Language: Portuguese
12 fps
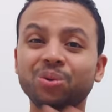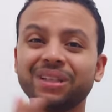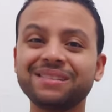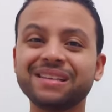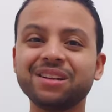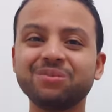O
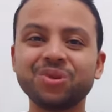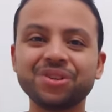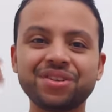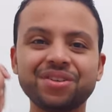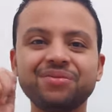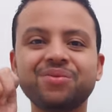terceiro
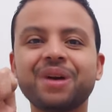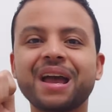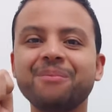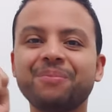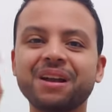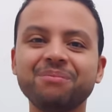motivo
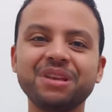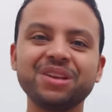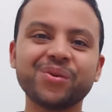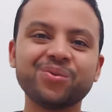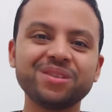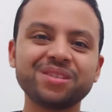é para
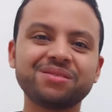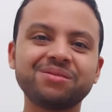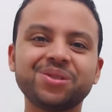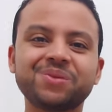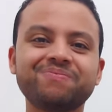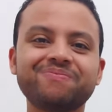mim um
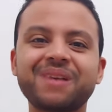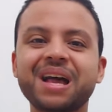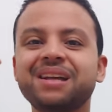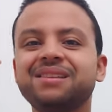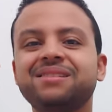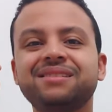dos
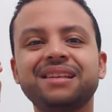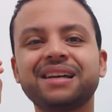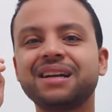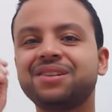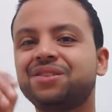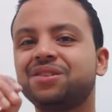mais
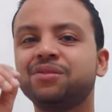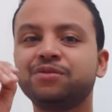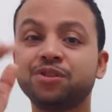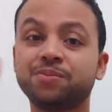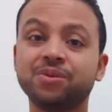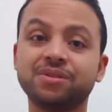
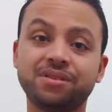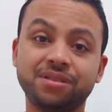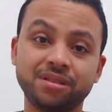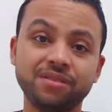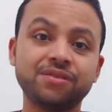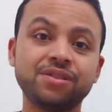negativos
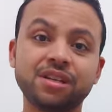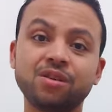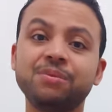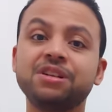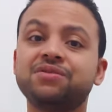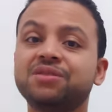possíveis de
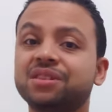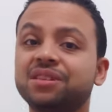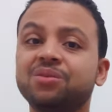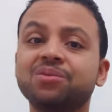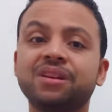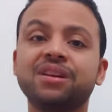realmente você
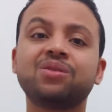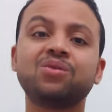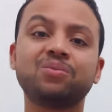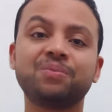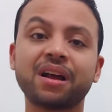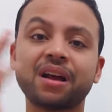não querer
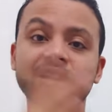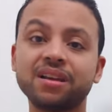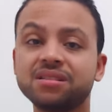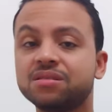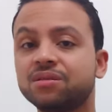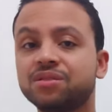comprar
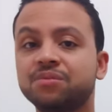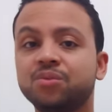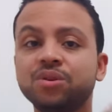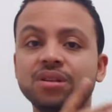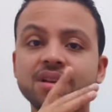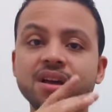este
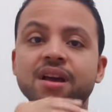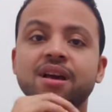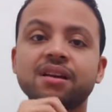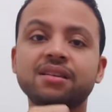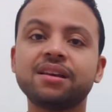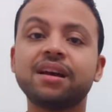notebook
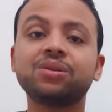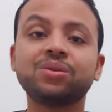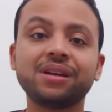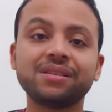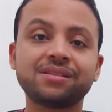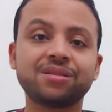que é a
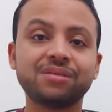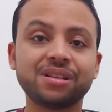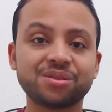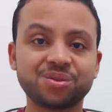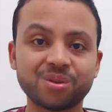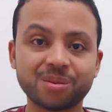duração da
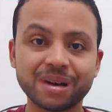sua